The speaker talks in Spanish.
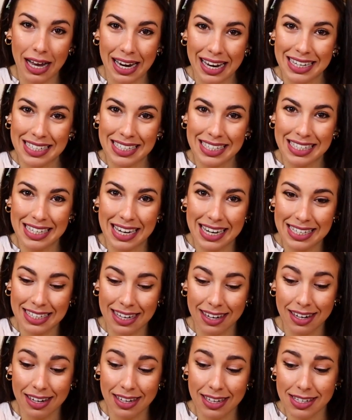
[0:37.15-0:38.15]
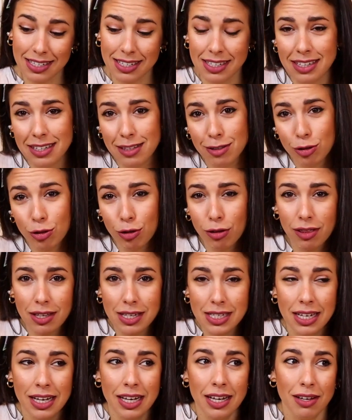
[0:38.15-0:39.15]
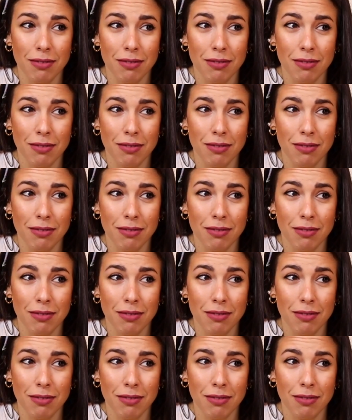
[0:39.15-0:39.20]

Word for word: a las Islas Canarias y entonces